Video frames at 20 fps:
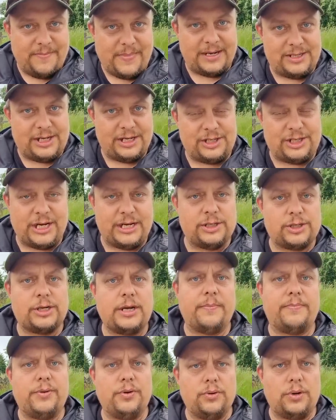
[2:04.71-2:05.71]
macie
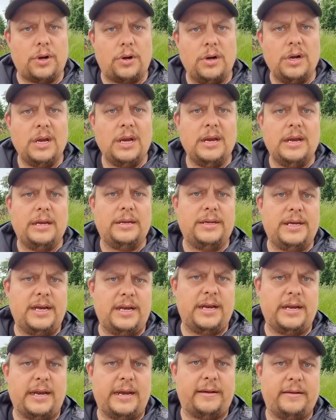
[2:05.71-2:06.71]
ciężkie pióro. Nie,
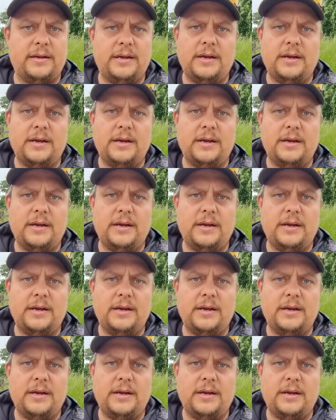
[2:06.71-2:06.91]
nie, nie.